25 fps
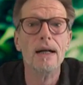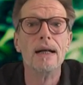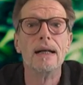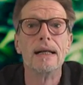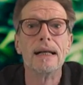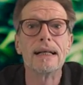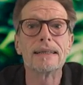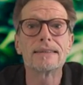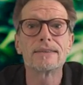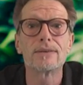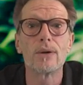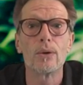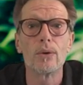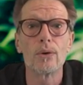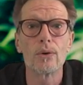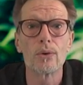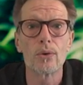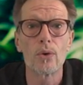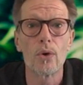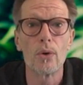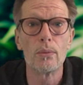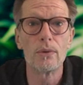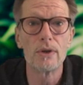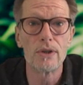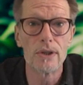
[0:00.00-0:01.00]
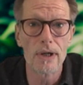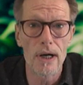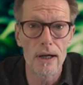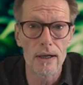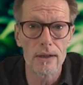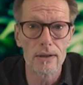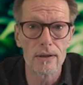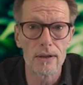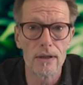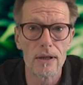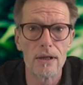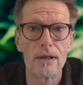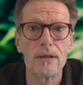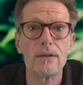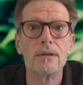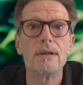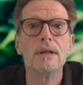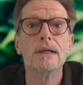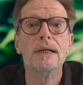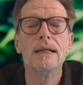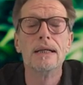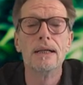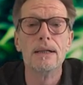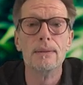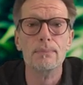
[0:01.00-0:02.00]
Lasst eure Kommentare da.
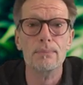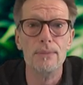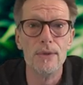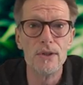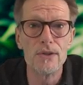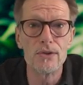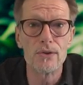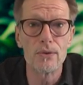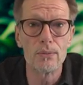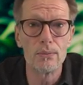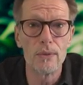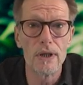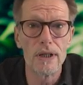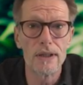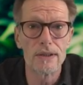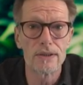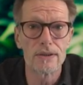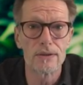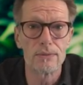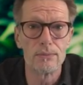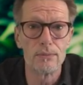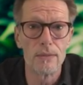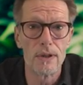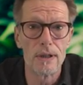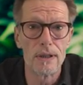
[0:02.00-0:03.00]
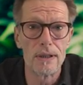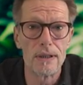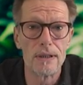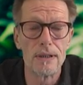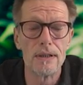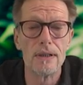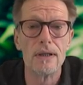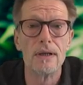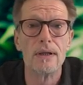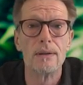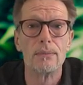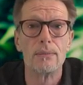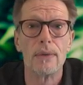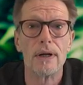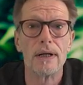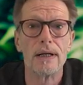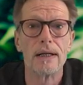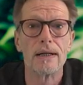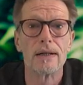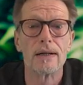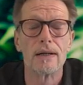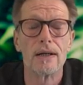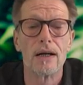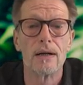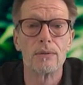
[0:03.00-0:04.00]
Bis zum nächsten Mal bei
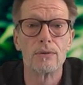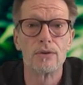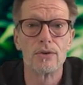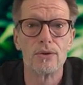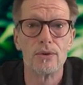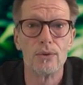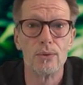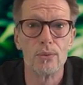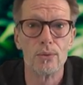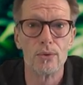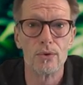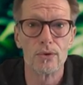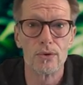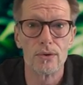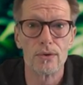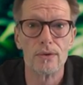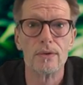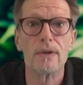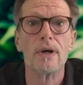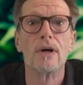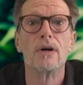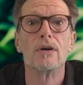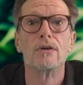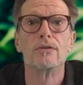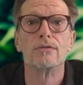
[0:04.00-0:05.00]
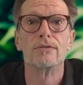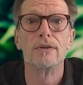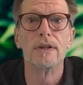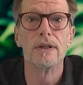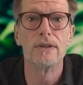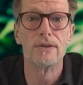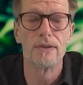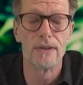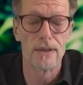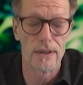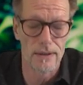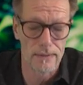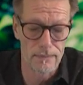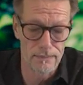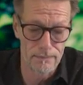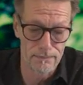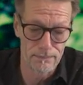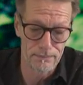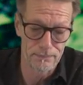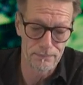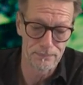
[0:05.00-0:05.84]
den Cannabis News. Auf Wiedersehen.